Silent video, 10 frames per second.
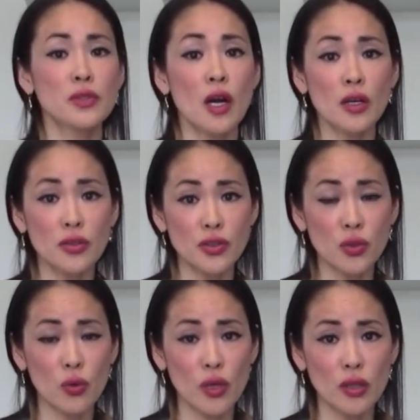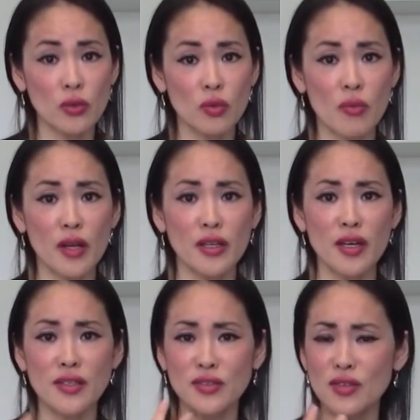ブラックチョコレートの
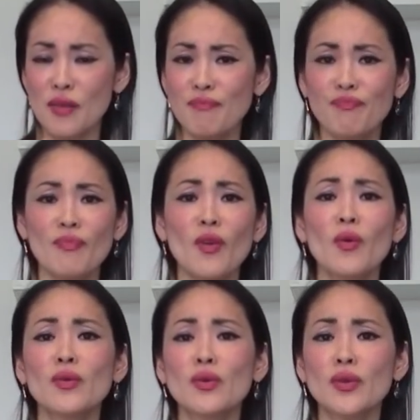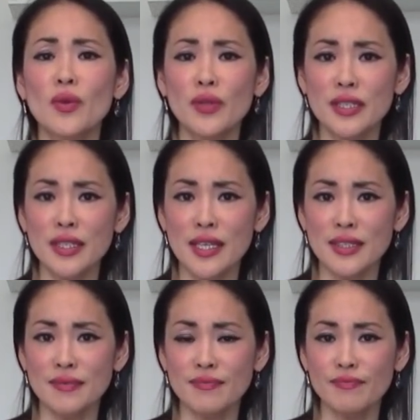マリアイズが本当に美味しいです。